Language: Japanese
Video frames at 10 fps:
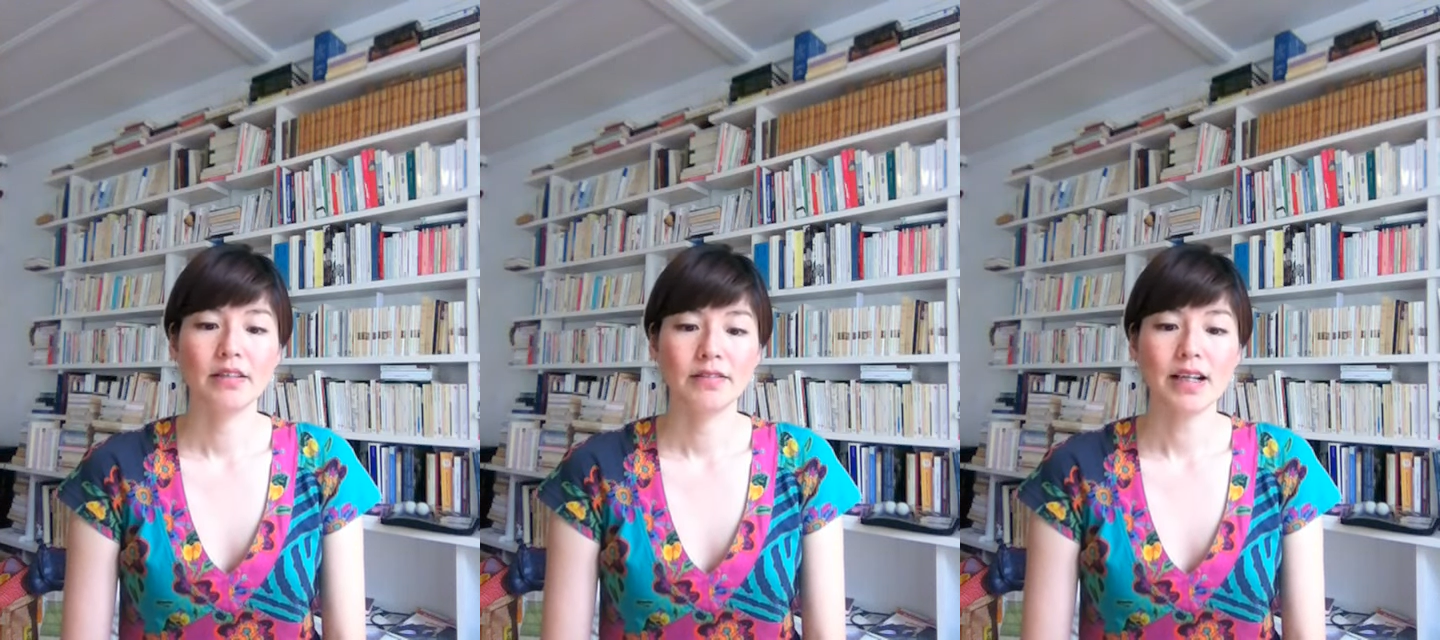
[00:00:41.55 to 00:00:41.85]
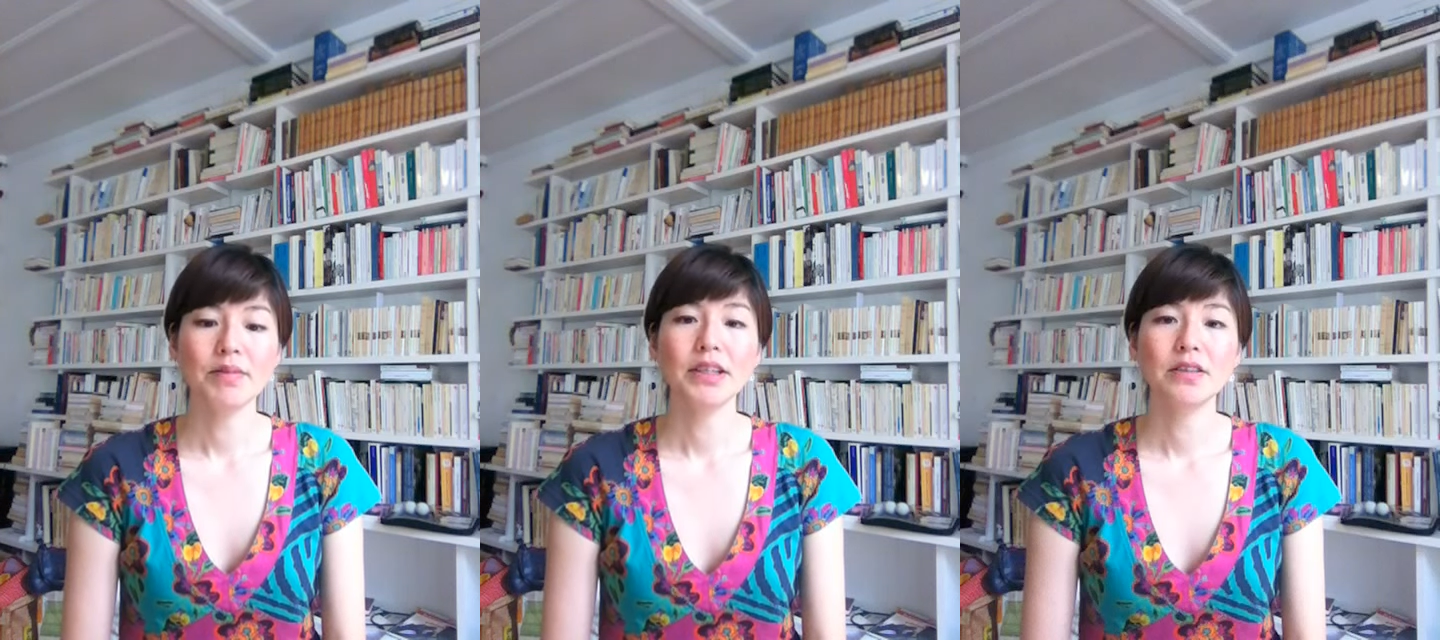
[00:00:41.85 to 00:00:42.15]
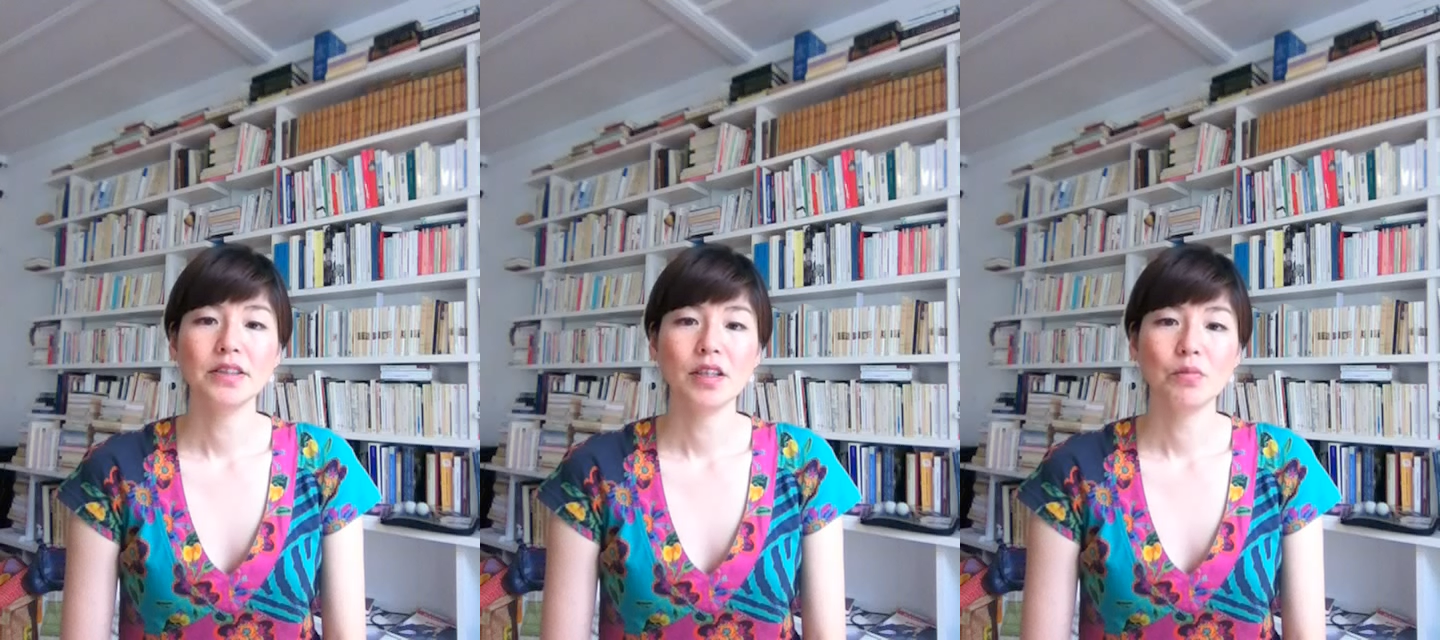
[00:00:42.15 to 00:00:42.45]
Fly Me
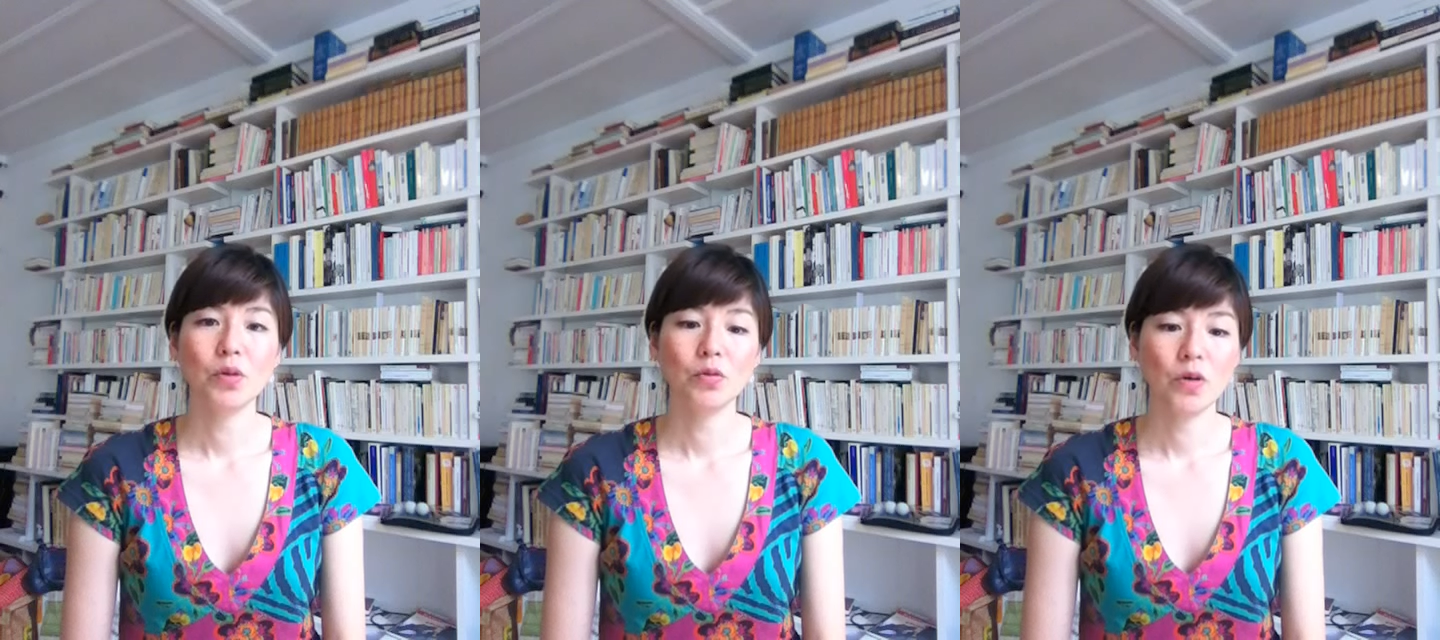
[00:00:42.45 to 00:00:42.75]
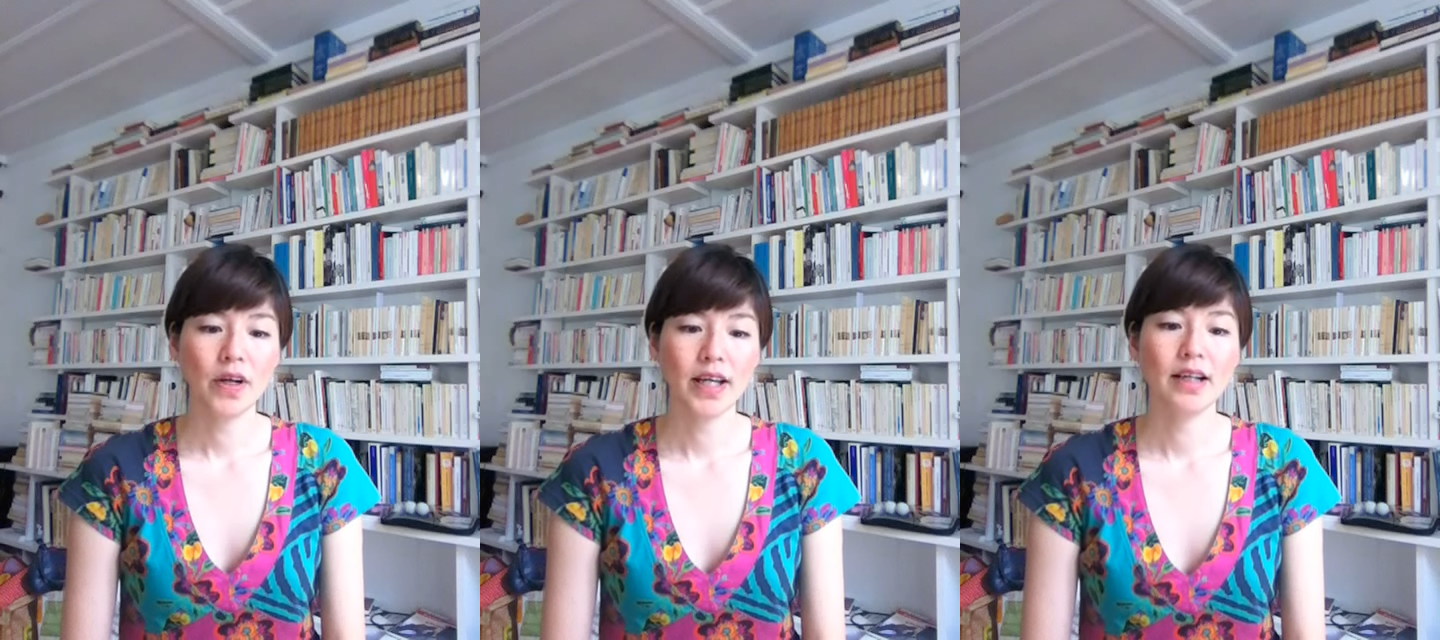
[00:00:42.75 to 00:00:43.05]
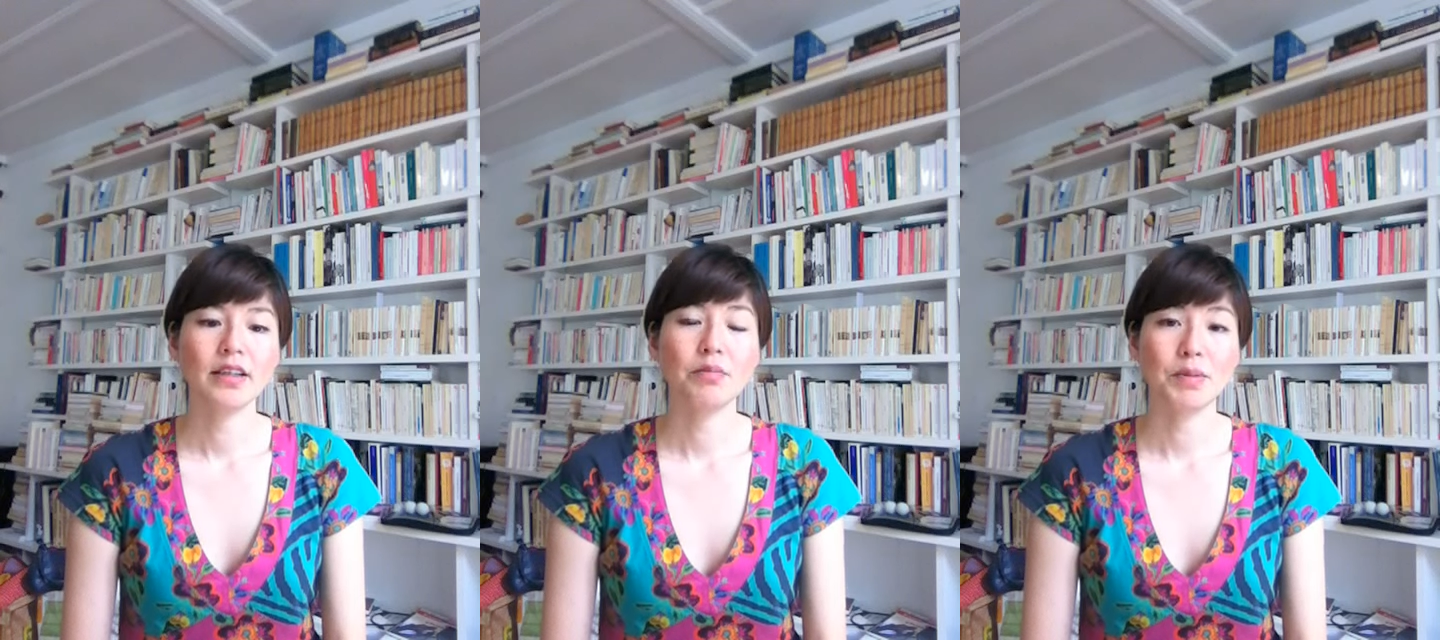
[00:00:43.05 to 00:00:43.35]
to the Moon」を
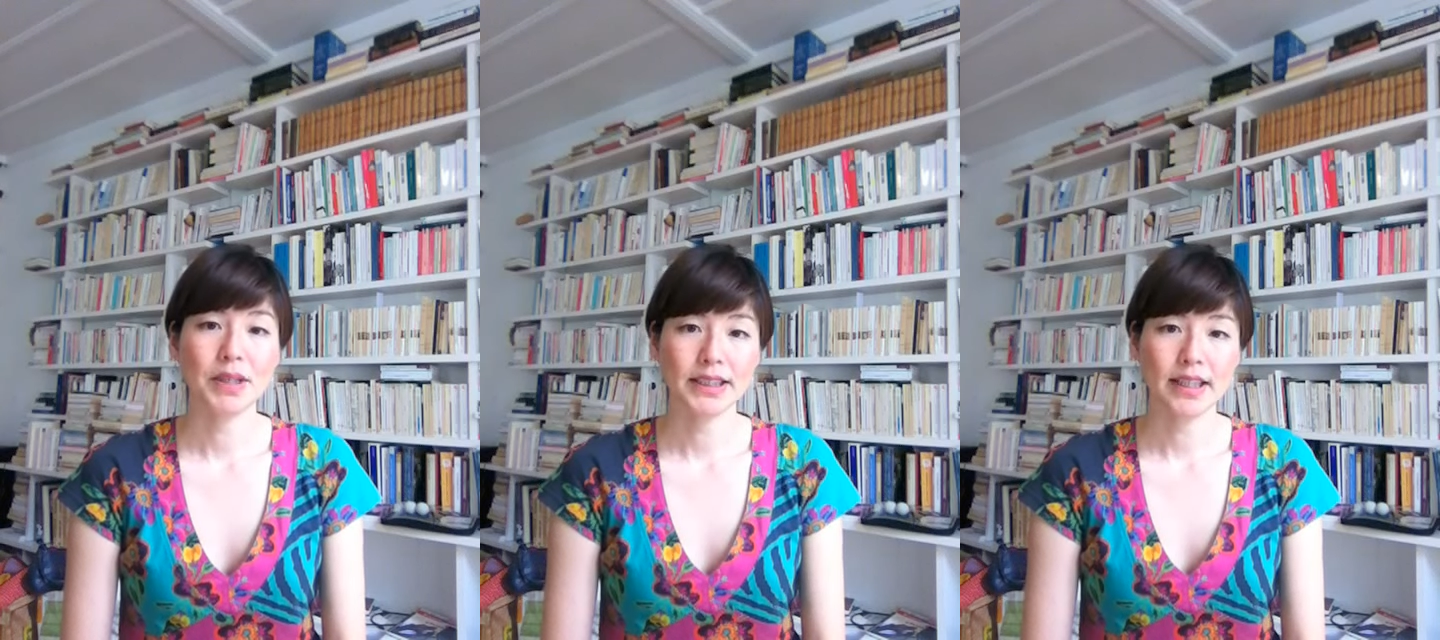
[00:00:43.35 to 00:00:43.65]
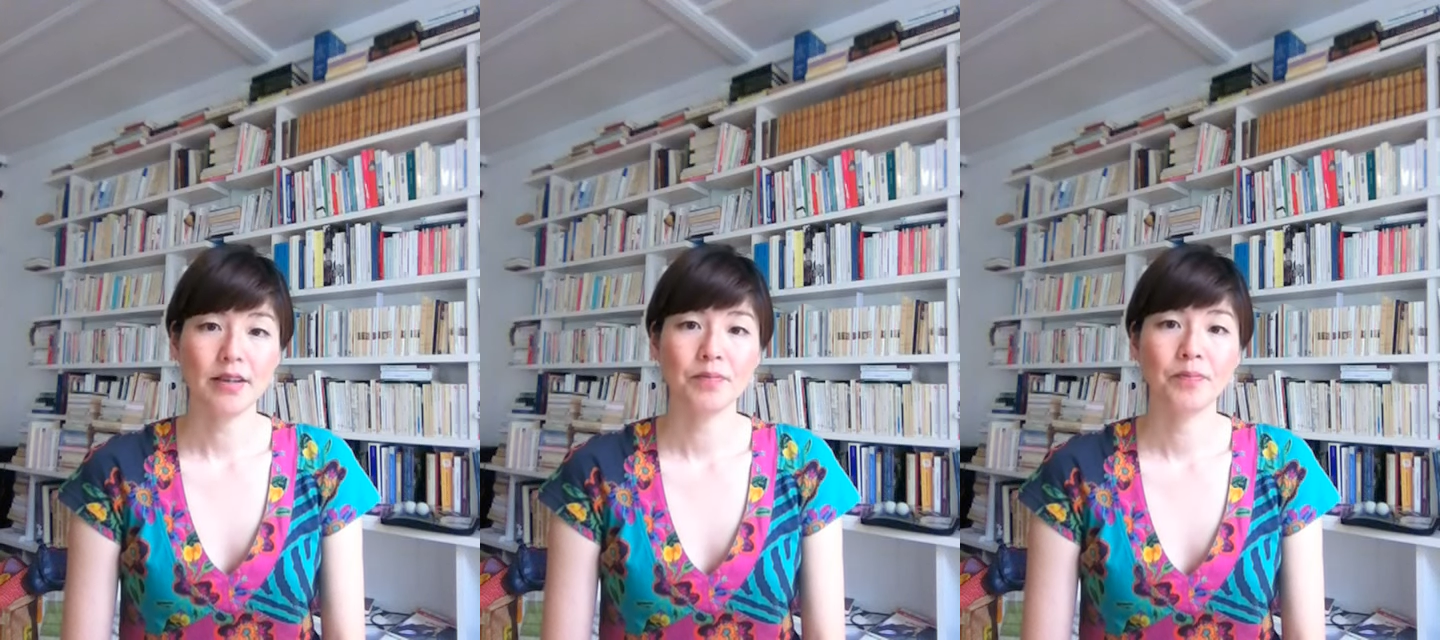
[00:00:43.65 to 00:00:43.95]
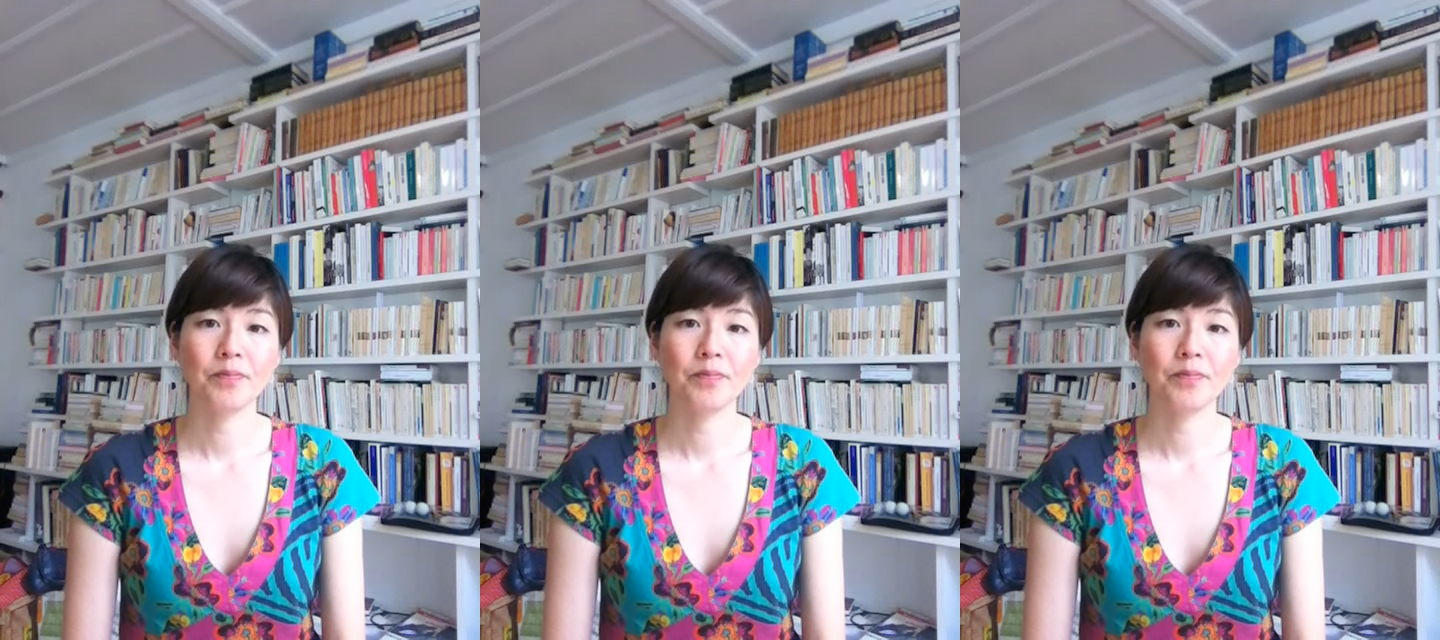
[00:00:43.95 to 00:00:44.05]
選んでみました